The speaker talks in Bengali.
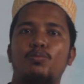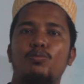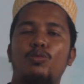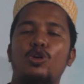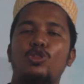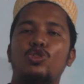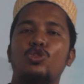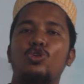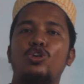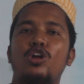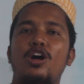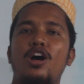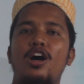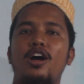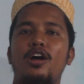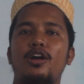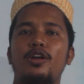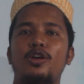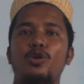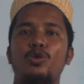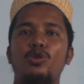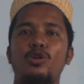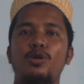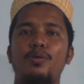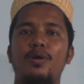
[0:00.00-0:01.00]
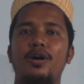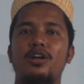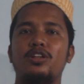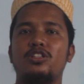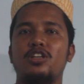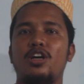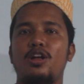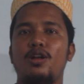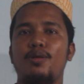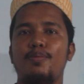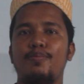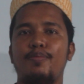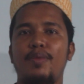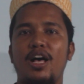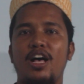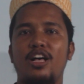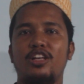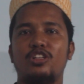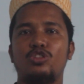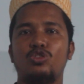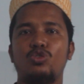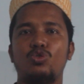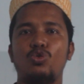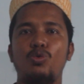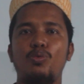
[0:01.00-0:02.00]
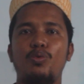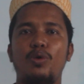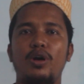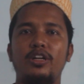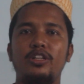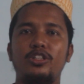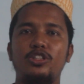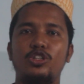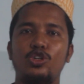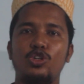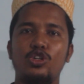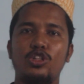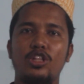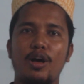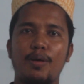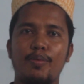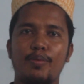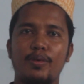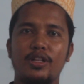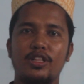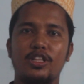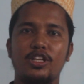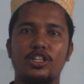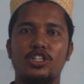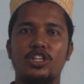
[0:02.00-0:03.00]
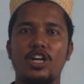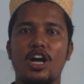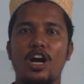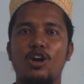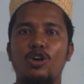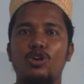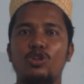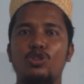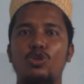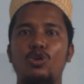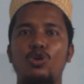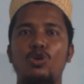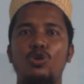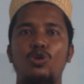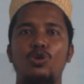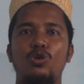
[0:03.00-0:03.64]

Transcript: বন্ধুরা ইউনিভার্সাল ক্লাস আপনাদের স্বাগত